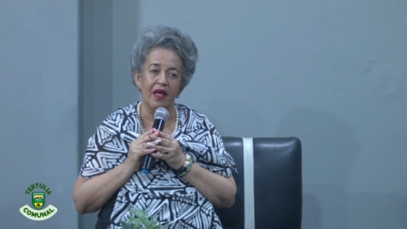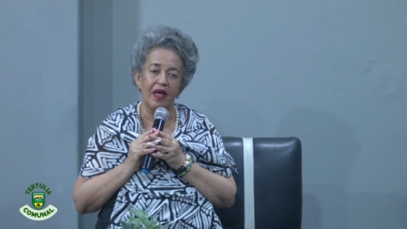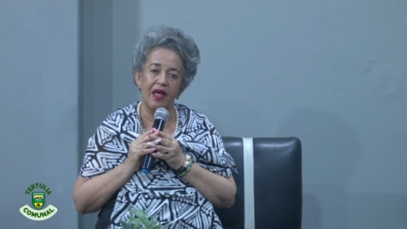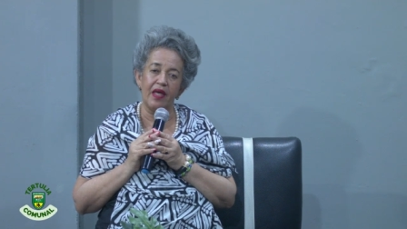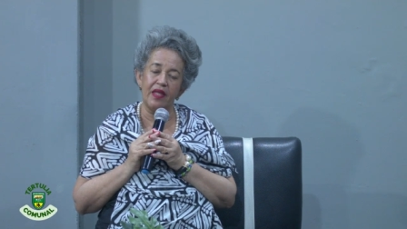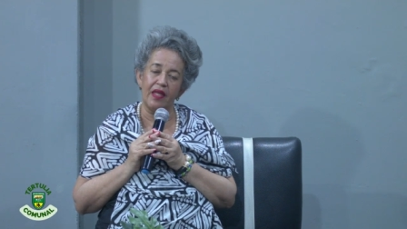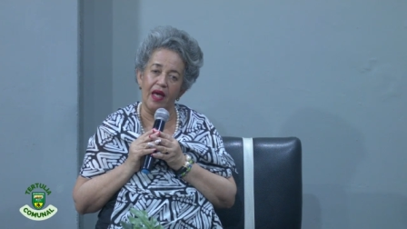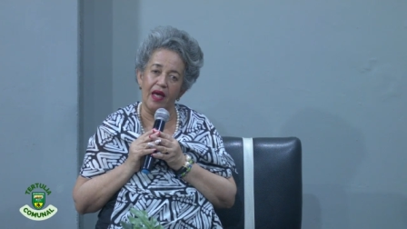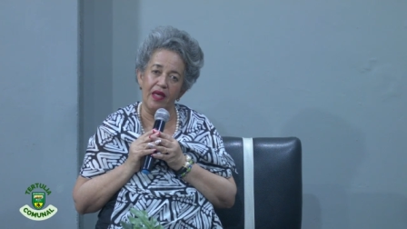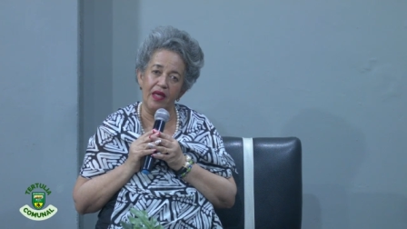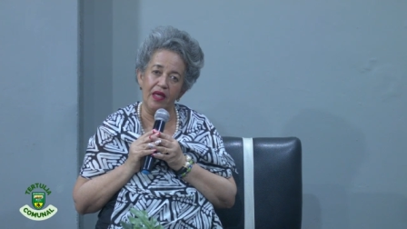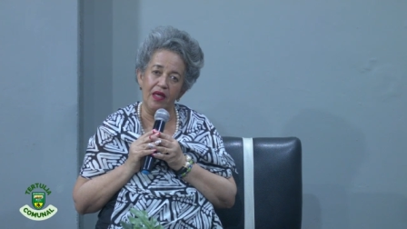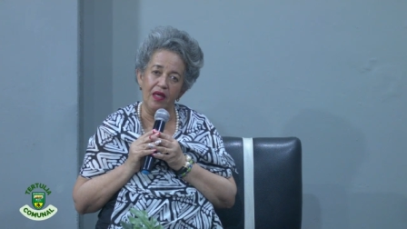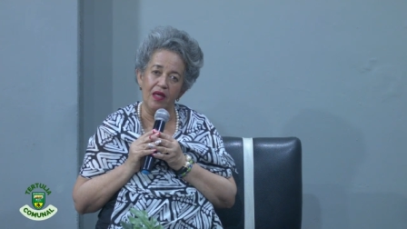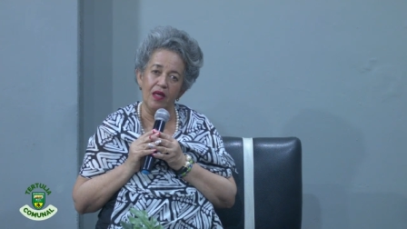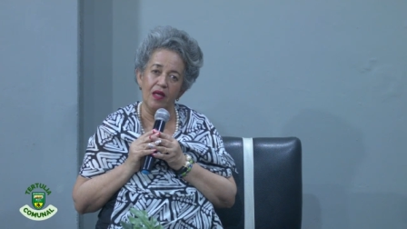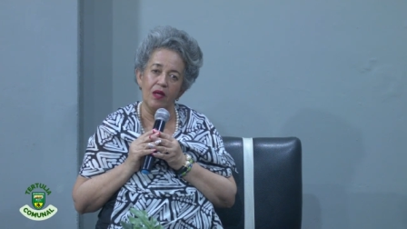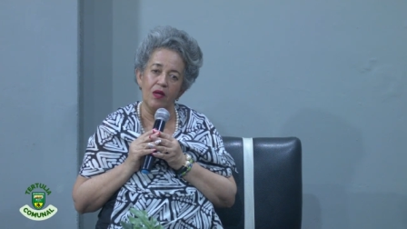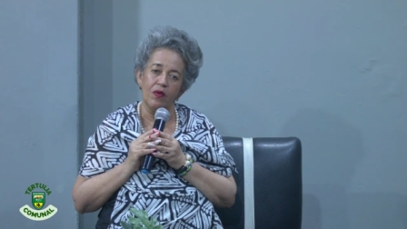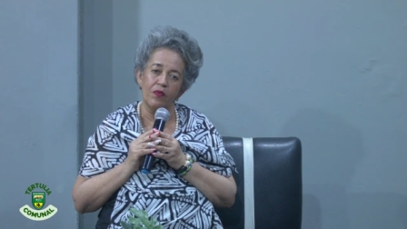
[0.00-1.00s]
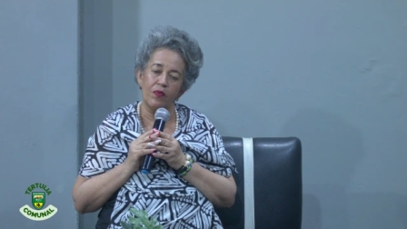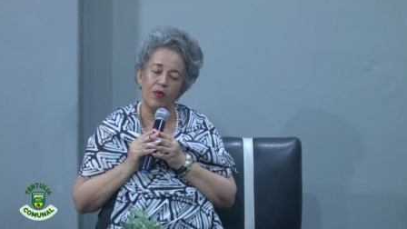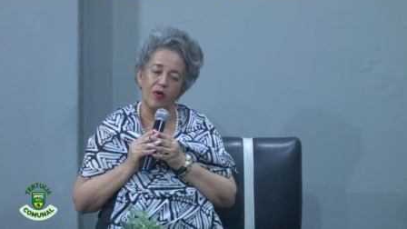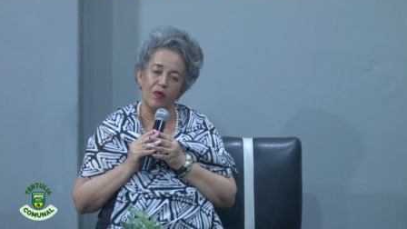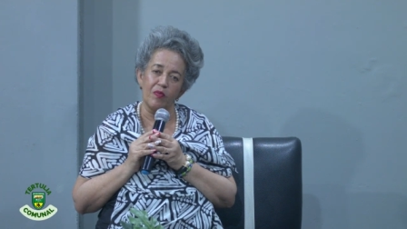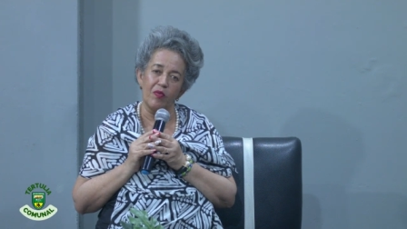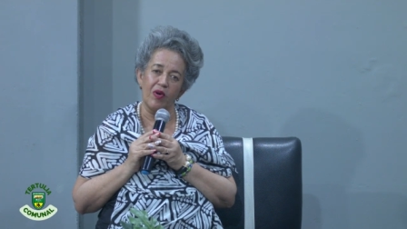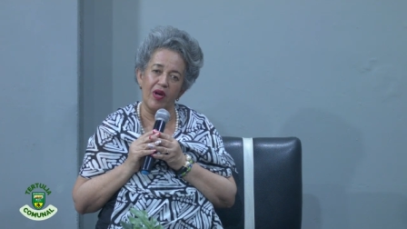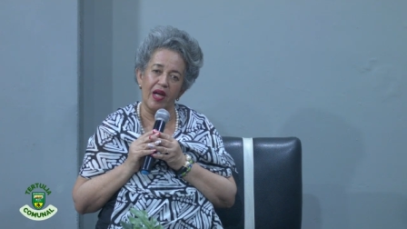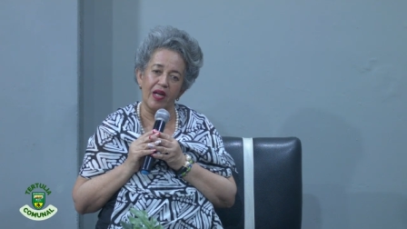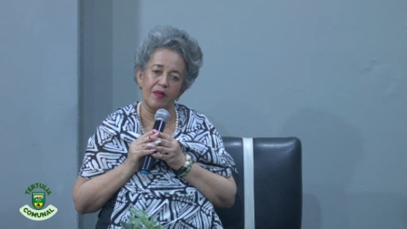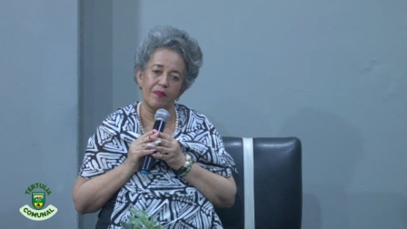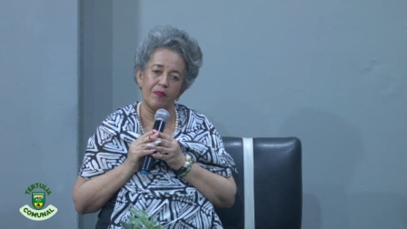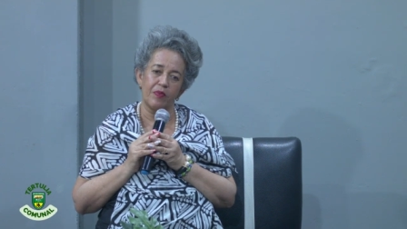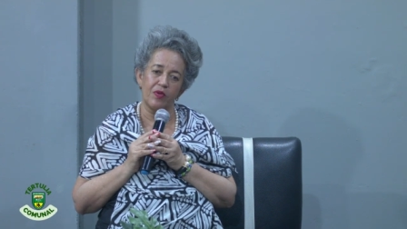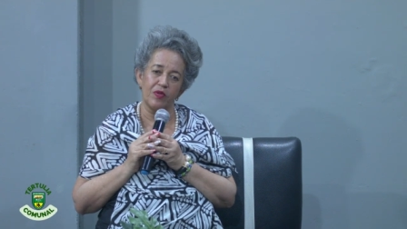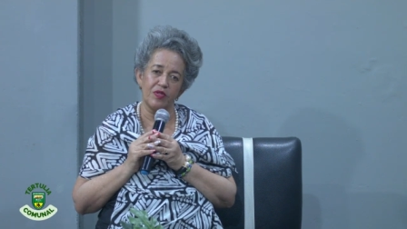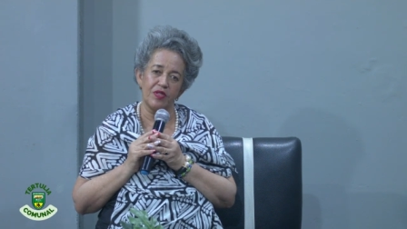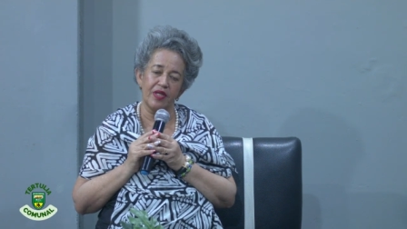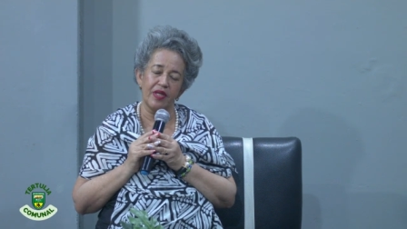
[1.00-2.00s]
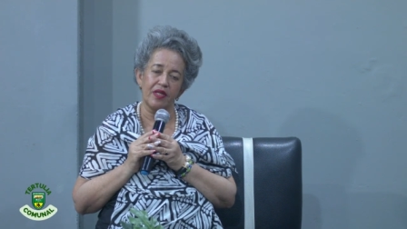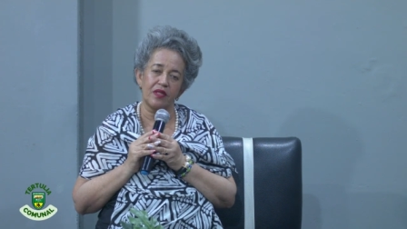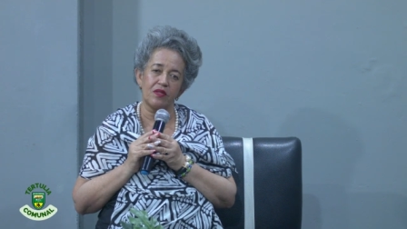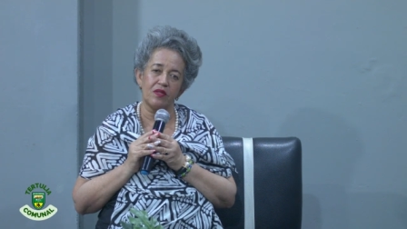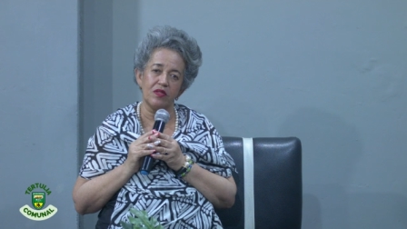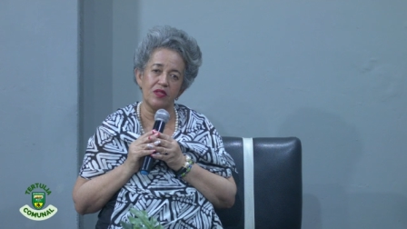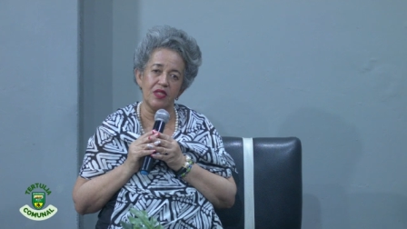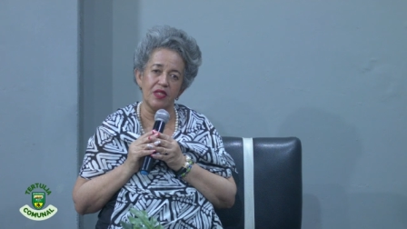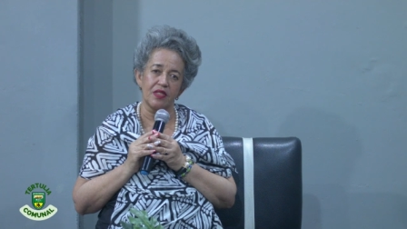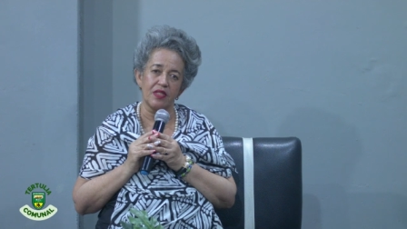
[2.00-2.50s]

Y de ahí formular proyectos